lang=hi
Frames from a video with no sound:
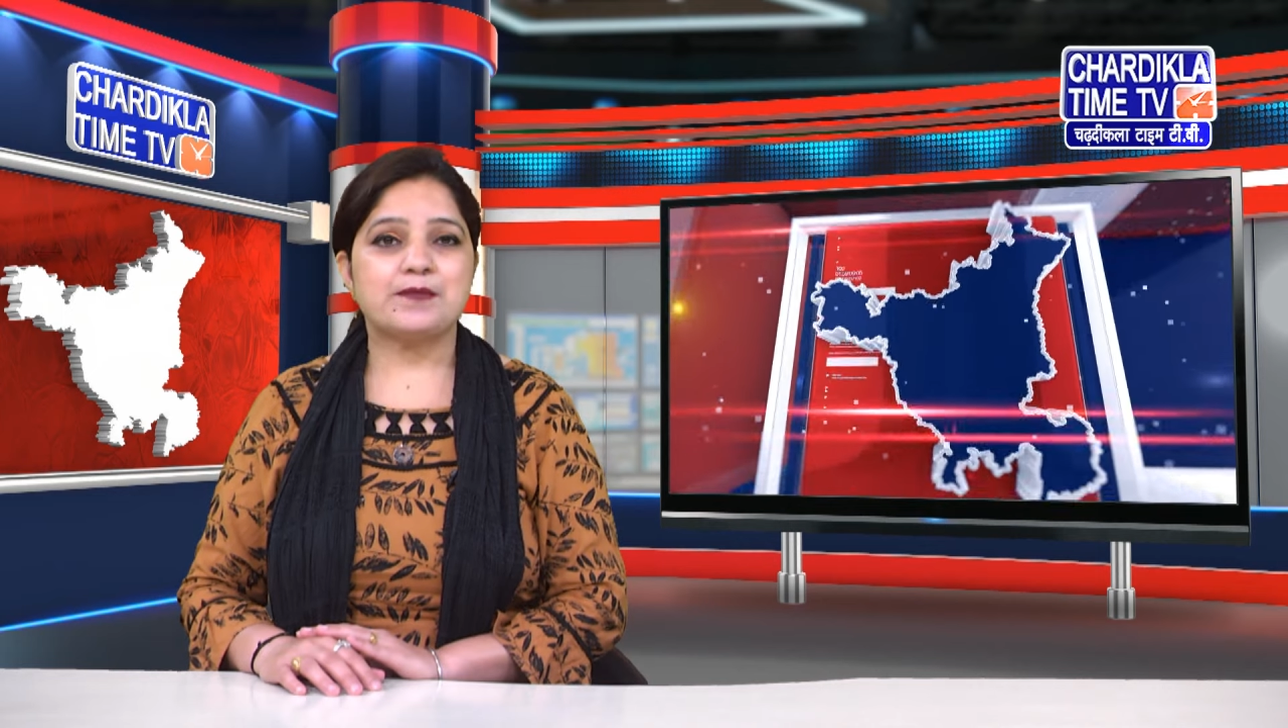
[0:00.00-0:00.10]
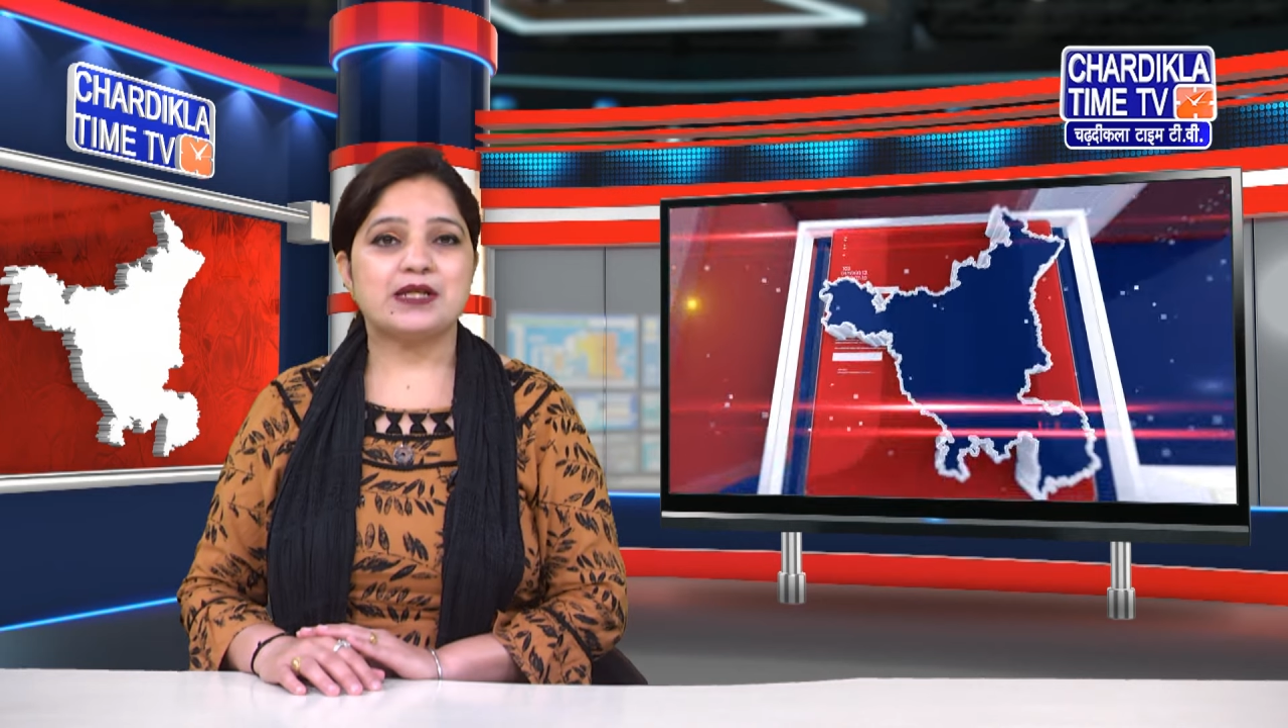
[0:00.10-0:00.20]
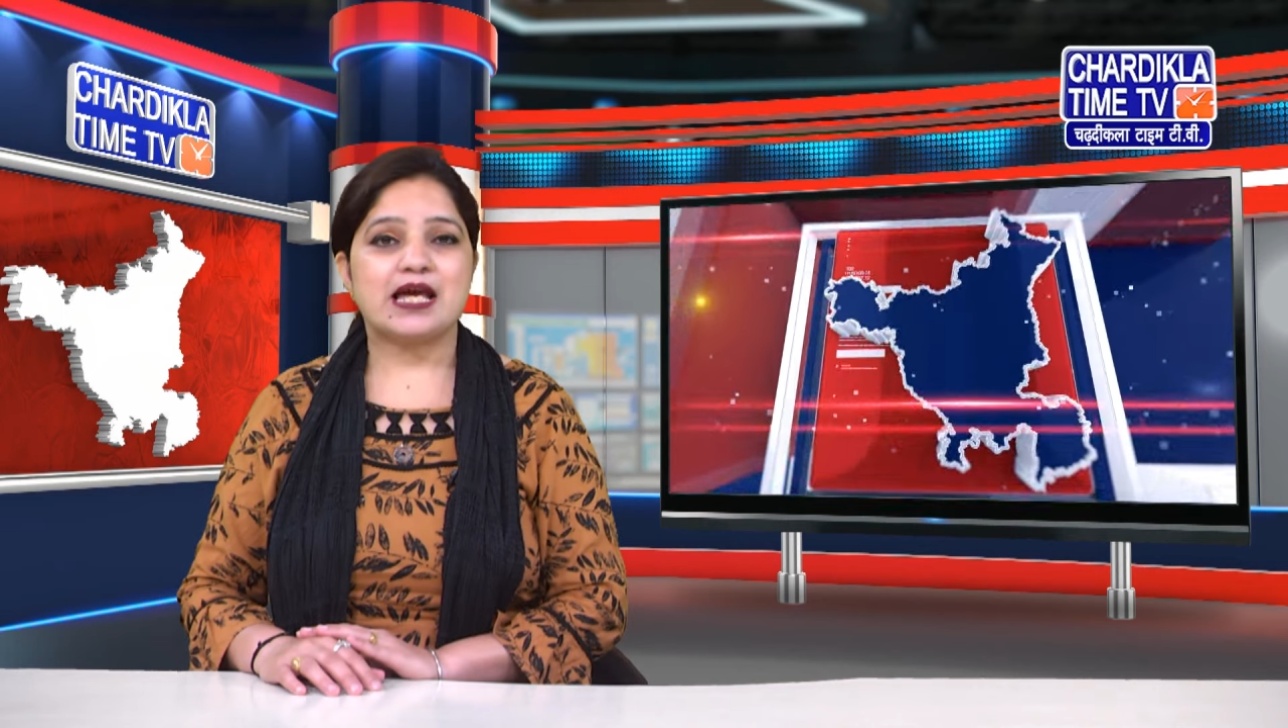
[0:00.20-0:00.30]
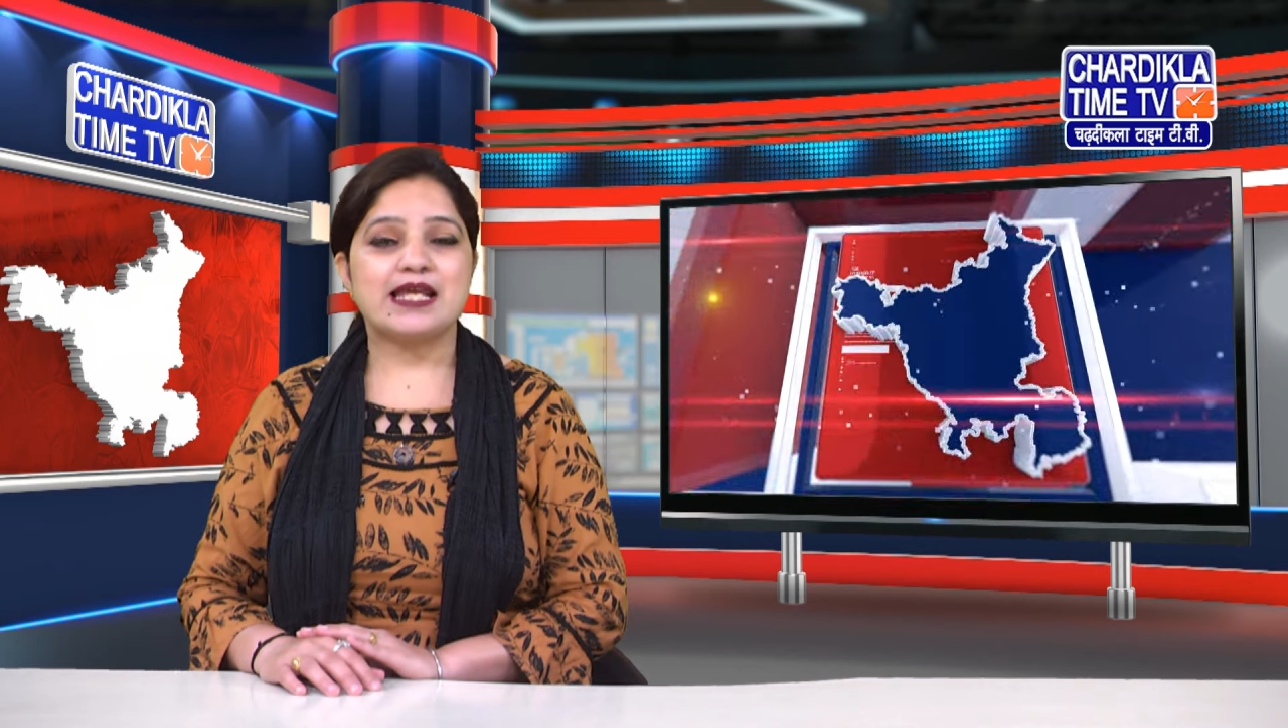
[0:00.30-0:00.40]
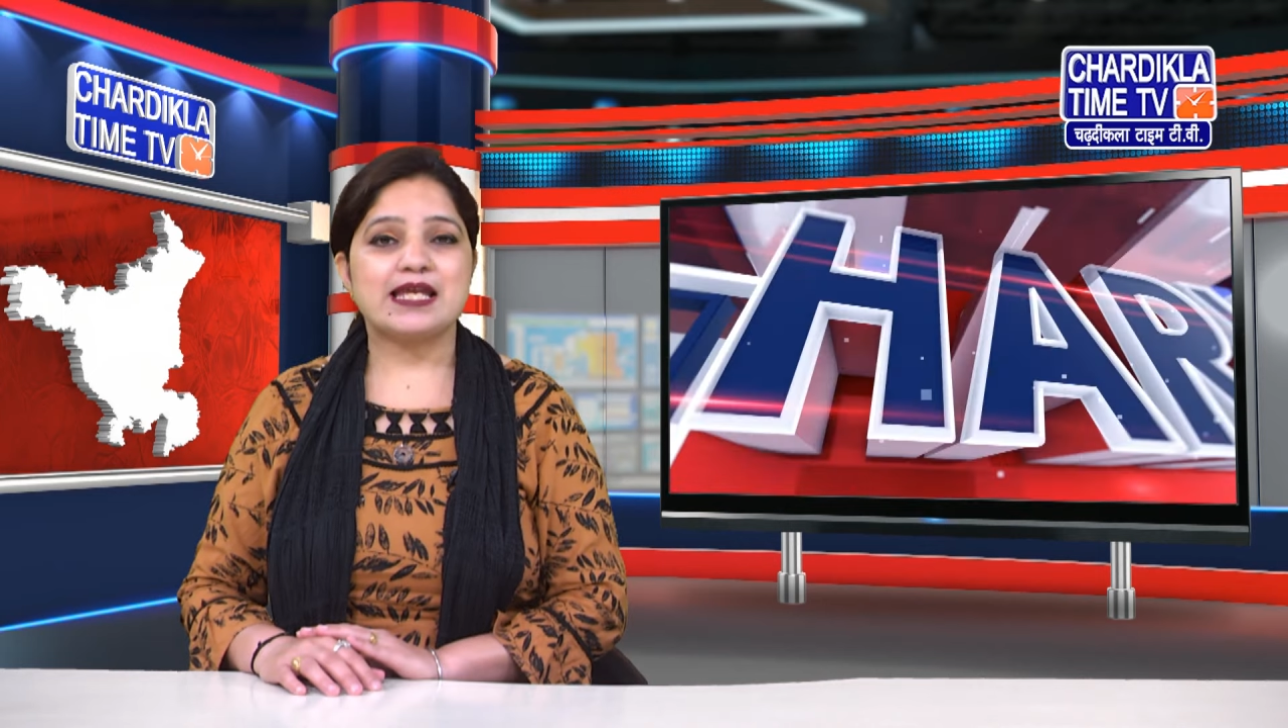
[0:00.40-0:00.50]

बनाने